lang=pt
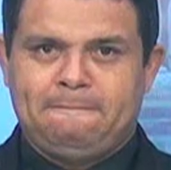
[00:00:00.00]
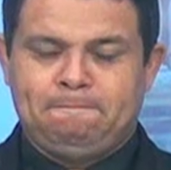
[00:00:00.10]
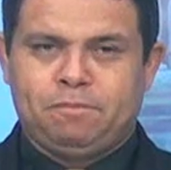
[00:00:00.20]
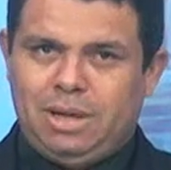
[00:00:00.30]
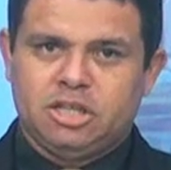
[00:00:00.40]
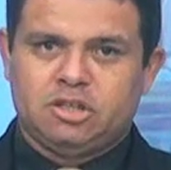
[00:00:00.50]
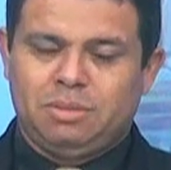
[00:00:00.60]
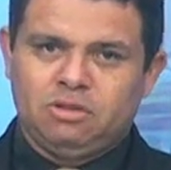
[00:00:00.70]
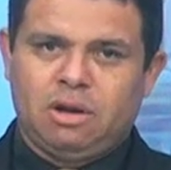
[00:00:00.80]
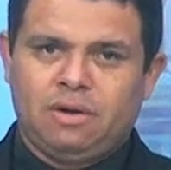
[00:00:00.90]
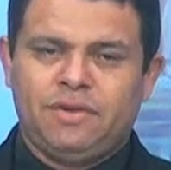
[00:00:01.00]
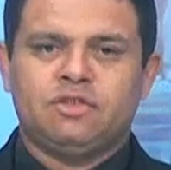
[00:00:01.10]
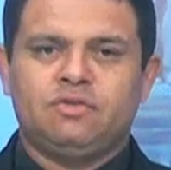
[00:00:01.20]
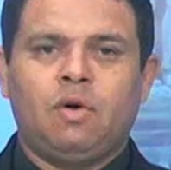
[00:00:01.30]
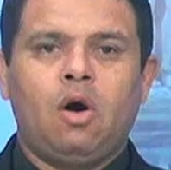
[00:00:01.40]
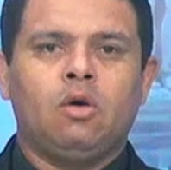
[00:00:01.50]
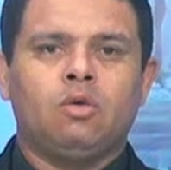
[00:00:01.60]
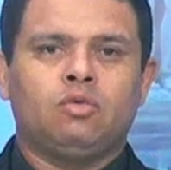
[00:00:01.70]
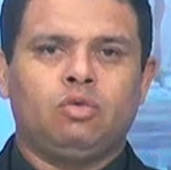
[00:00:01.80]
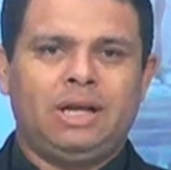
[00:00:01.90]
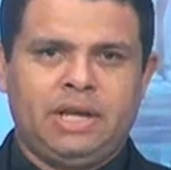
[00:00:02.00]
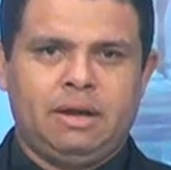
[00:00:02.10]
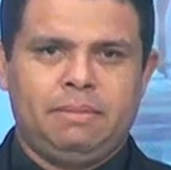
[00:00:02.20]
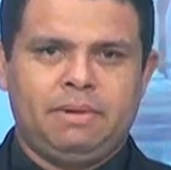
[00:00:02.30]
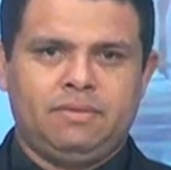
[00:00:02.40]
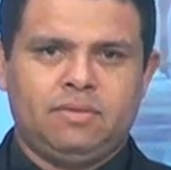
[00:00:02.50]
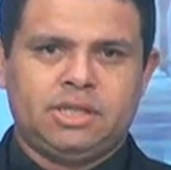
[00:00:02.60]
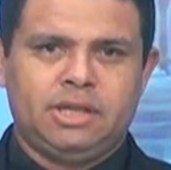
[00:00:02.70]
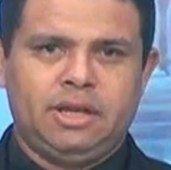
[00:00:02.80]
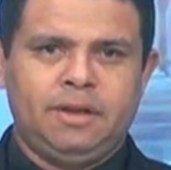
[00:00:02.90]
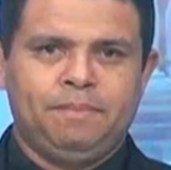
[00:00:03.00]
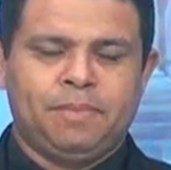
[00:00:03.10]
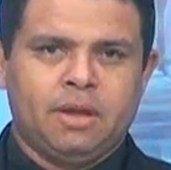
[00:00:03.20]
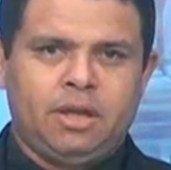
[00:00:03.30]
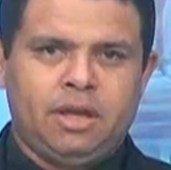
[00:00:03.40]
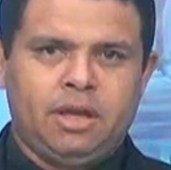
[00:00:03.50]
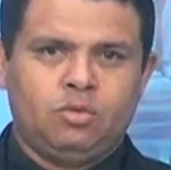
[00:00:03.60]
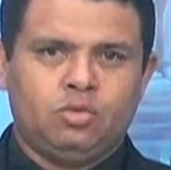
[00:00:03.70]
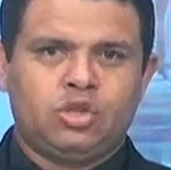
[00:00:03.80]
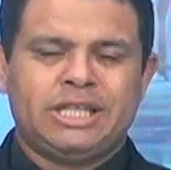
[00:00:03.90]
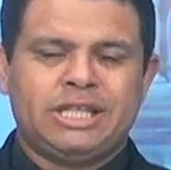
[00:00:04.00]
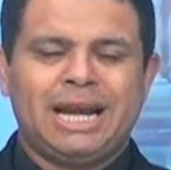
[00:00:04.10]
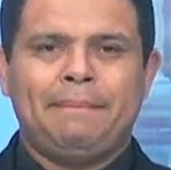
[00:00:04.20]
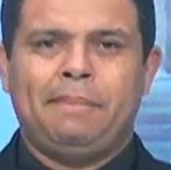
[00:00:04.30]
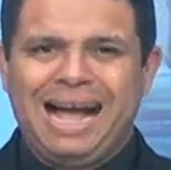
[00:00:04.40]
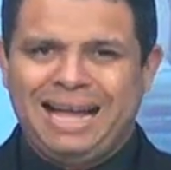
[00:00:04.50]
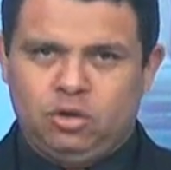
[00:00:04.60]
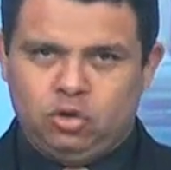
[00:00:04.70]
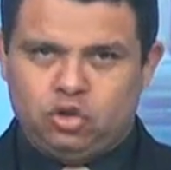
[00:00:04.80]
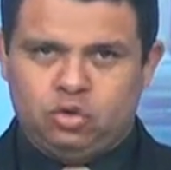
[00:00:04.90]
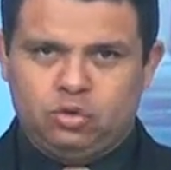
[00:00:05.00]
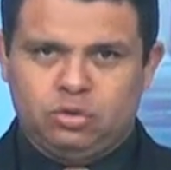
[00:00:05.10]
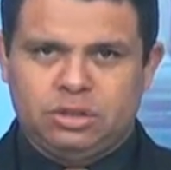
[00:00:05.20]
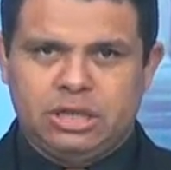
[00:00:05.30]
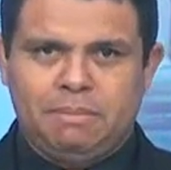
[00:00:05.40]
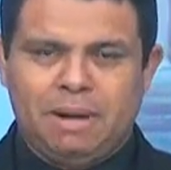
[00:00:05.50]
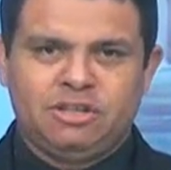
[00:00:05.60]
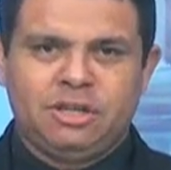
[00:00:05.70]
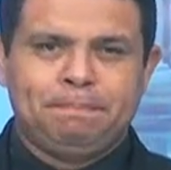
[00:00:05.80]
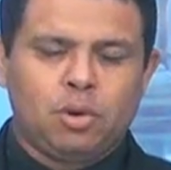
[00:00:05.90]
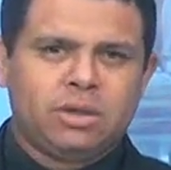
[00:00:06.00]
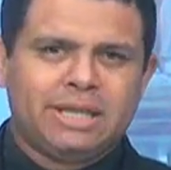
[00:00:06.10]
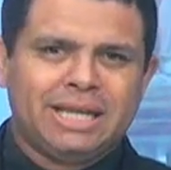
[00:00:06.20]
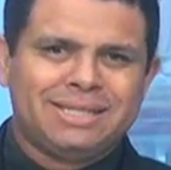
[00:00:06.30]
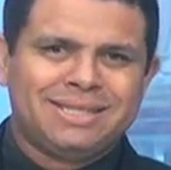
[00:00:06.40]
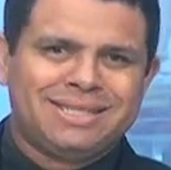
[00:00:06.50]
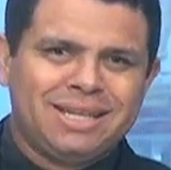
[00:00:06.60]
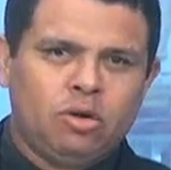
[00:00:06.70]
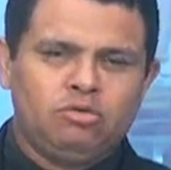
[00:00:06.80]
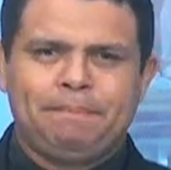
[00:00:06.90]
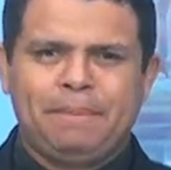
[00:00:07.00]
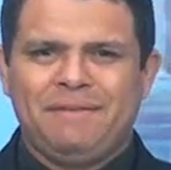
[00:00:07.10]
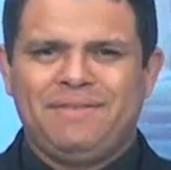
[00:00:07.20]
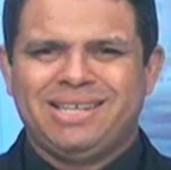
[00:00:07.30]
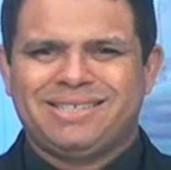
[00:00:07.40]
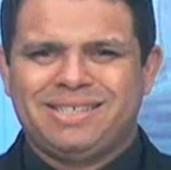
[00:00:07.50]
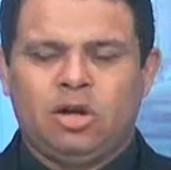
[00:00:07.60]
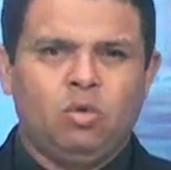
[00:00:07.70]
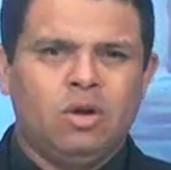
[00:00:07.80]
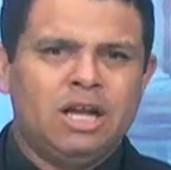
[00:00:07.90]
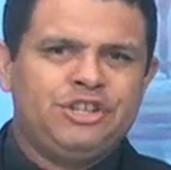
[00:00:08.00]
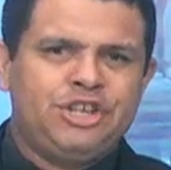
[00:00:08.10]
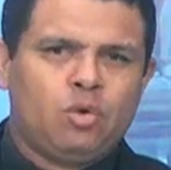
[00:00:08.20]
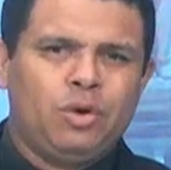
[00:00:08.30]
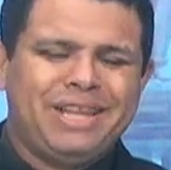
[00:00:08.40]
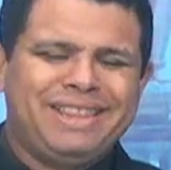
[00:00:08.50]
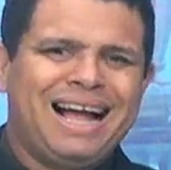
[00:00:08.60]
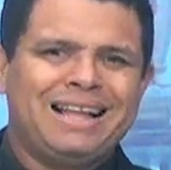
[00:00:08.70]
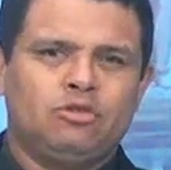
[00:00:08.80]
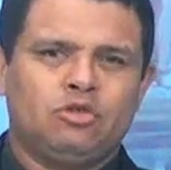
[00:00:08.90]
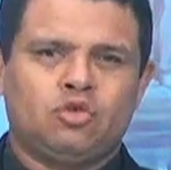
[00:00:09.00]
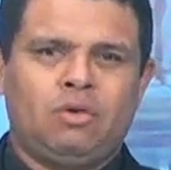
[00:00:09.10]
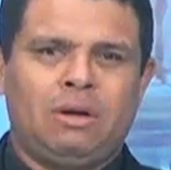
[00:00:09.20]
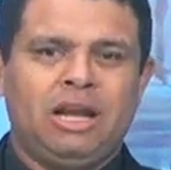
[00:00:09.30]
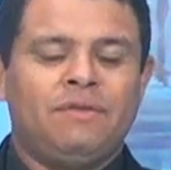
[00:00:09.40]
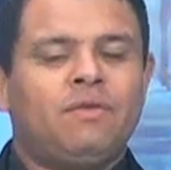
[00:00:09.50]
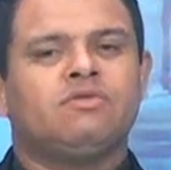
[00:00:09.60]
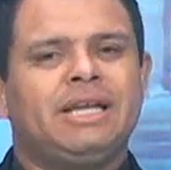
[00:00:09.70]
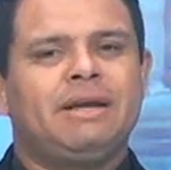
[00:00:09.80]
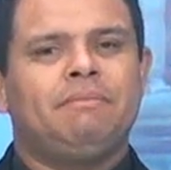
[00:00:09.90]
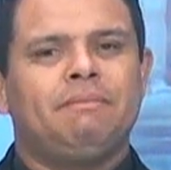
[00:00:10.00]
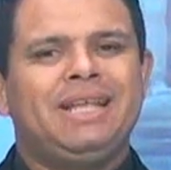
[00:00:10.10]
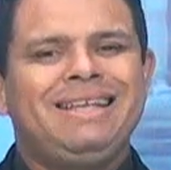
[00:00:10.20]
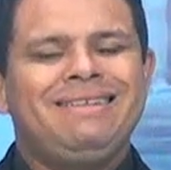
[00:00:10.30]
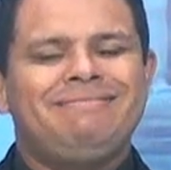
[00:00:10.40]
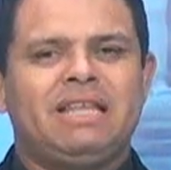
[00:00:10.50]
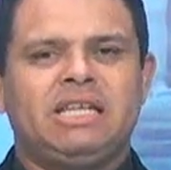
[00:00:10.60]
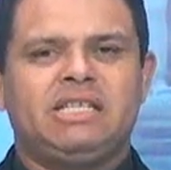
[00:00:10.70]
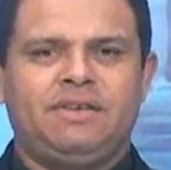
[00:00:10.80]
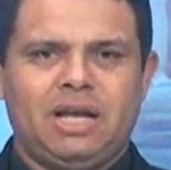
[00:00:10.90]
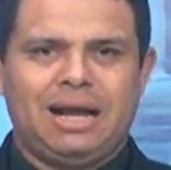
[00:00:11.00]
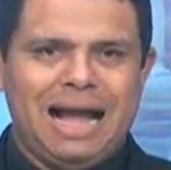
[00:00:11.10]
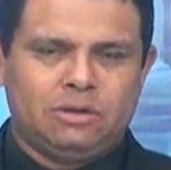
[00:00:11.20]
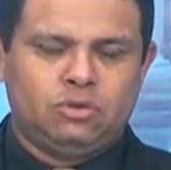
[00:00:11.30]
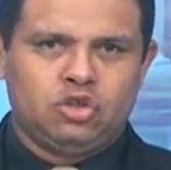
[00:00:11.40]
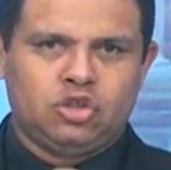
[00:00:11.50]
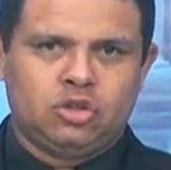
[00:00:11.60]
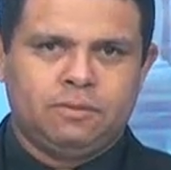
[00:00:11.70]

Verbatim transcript: Então é isso. Mais uma vez, volto a intensificar para você que os trabalhos, os trabalhos de proteção, de prevenção, de cuidados com a mulher vão ser intensificados,